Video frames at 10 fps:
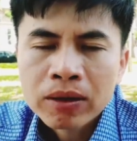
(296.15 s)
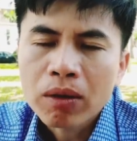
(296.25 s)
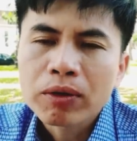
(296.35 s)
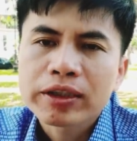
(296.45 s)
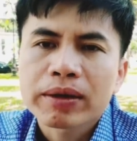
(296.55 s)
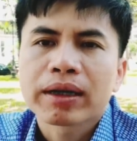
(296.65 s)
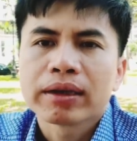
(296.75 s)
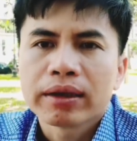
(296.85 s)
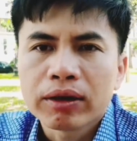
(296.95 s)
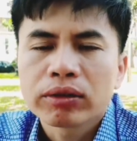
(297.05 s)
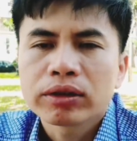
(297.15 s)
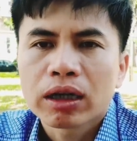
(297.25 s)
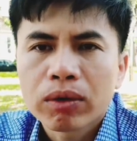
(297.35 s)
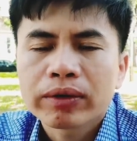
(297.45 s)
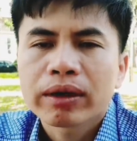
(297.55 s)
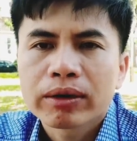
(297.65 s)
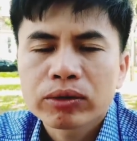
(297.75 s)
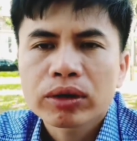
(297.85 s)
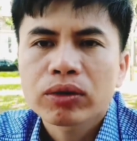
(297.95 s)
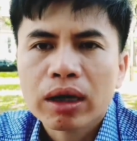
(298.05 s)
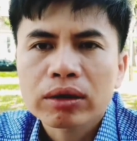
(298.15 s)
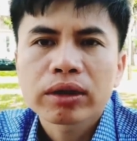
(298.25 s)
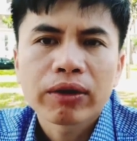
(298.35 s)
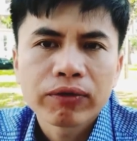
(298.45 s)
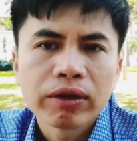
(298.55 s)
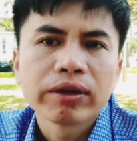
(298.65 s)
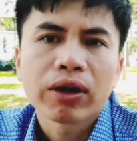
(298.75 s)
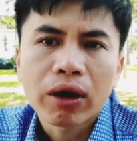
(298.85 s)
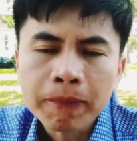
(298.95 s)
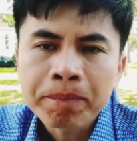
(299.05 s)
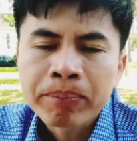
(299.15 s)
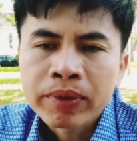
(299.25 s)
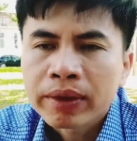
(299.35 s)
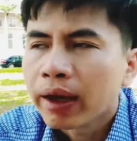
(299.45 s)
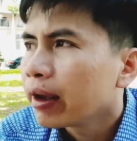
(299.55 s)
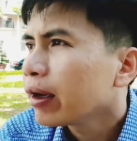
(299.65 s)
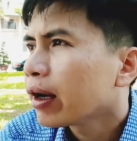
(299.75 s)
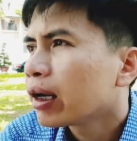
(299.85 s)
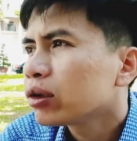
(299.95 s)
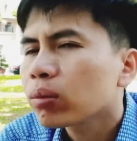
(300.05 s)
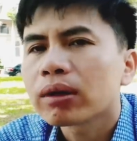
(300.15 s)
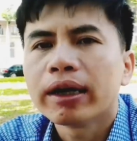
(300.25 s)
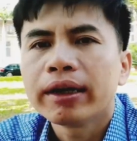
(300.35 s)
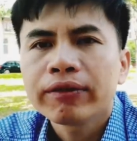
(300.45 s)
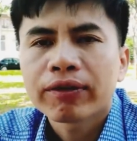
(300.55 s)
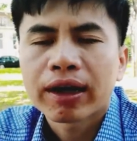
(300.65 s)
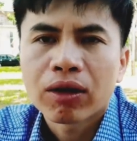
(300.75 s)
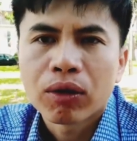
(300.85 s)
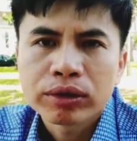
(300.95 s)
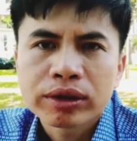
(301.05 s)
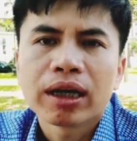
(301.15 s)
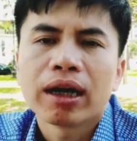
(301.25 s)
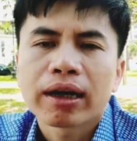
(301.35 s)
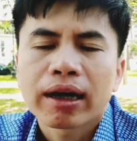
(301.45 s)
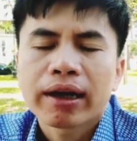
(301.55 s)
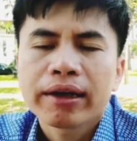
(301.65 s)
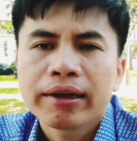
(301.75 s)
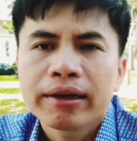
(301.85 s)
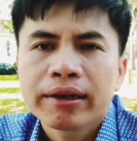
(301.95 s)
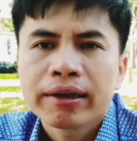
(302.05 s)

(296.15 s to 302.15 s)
gói 100.000 tỷ hỗ trợ 4% lãi suất cho các doanh nghiệp vừa và nhỏ để à, thúc đẩy và hỗ trợ cái